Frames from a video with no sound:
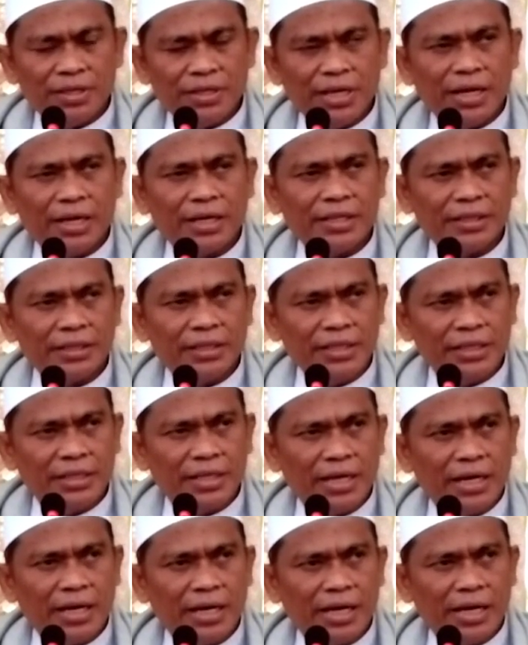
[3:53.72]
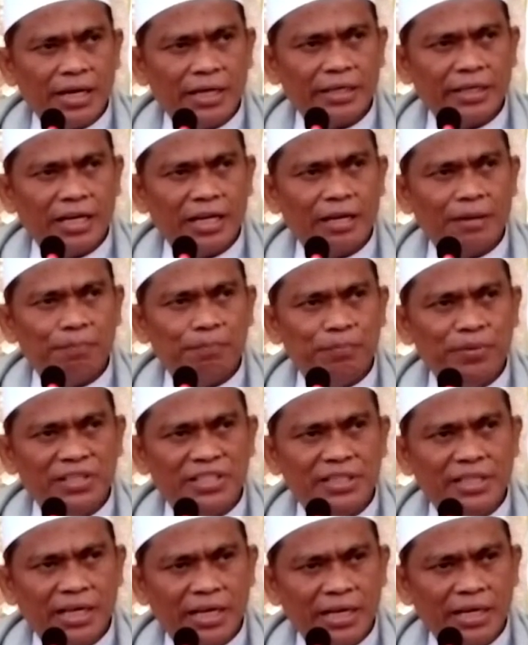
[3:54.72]
yang ketiga adalah
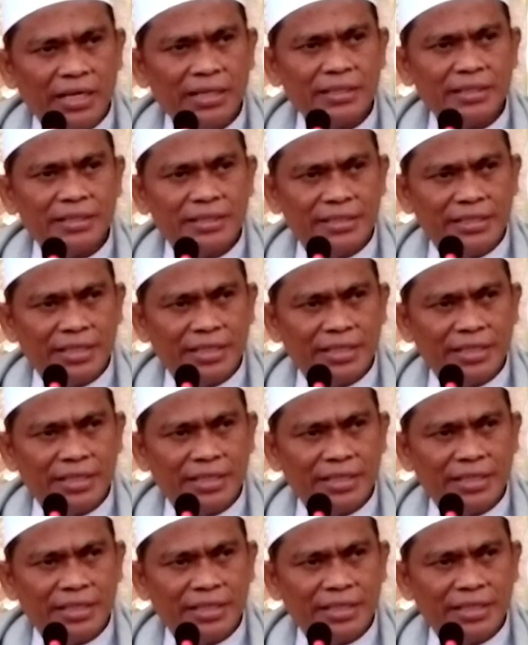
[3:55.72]
bid'ah